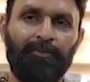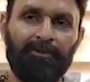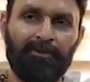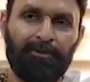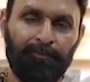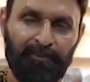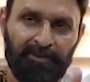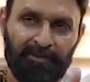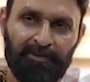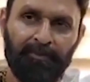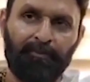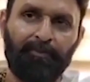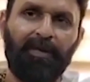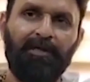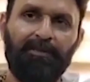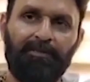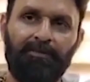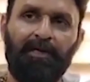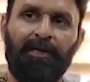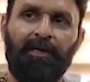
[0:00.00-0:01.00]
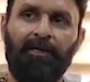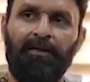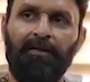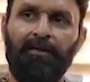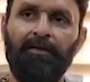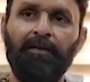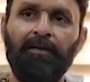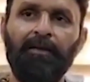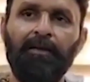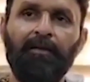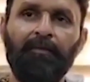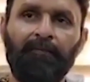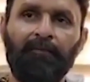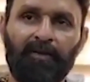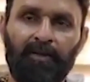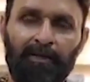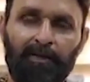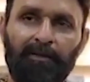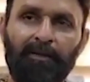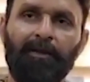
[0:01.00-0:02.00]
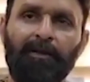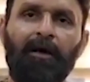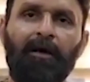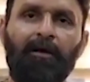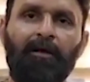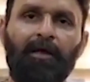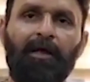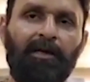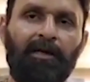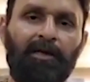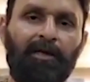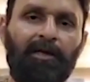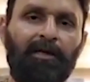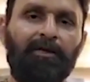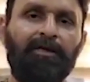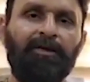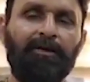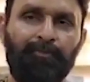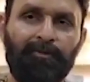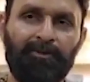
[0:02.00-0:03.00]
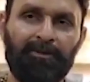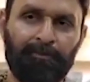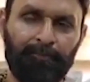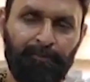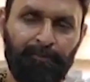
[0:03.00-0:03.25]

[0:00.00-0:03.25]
ఈ పిచ్చి ప్రయత్నాలనే ఎన్టీ రామారావునే ఈ